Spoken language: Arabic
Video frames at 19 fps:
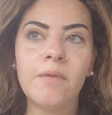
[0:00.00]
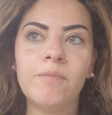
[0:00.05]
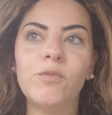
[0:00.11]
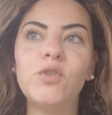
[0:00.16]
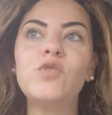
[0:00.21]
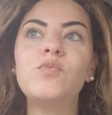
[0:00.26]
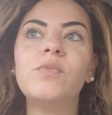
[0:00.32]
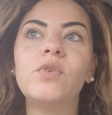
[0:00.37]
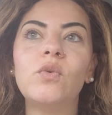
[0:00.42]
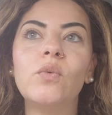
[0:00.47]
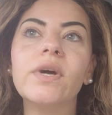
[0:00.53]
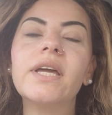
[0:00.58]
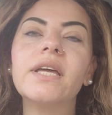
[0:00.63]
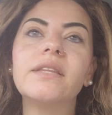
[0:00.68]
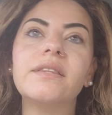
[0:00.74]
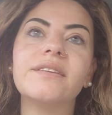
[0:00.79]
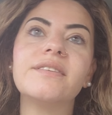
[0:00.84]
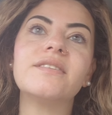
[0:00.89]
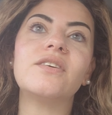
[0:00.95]
مش من
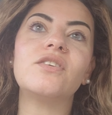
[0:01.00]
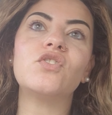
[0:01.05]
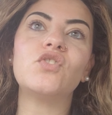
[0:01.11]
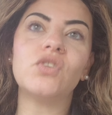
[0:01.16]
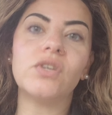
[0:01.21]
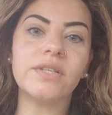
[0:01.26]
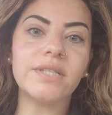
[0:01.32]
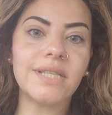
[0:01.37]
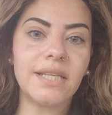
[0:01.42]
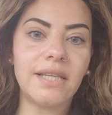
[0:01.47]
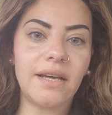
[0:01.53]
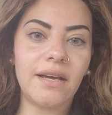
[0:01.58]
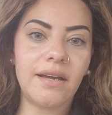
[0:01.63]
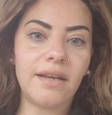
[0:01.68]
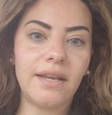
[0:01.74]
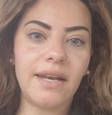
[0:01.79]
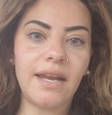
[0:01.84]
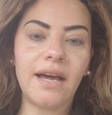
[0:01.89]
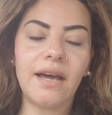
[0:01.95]
وجهه نظر الشخص ده
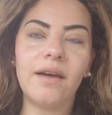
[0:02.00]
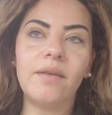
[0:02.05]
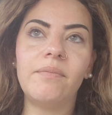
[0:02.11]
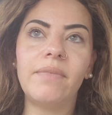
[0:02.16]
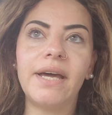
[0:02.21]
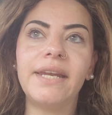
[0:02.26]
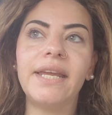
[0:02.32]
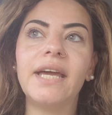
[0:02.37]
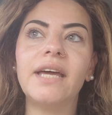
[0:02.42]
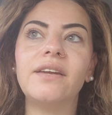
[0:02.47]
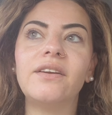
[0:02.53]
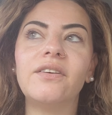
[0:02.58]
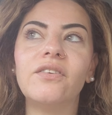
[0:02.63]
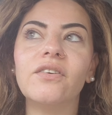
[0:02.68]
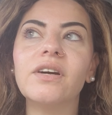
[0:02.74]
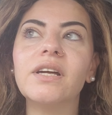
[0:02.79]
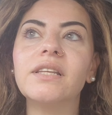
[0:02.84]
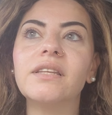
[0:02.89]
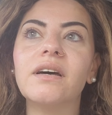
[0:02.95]
لا معناها ان
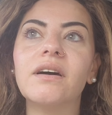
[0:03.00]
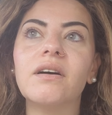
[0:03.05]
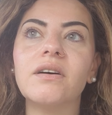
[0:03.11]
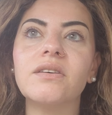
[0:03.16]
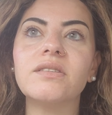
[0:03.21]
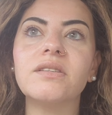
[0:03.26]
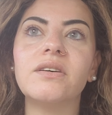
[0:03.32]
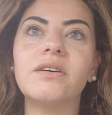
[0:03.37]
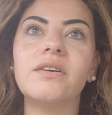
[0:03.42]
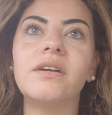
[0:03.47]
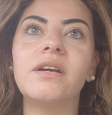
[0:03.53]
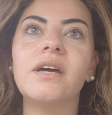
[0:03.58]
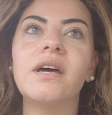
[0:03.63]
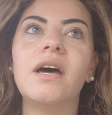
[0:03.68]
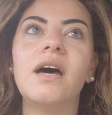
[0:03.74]
الراجل ده اتكسر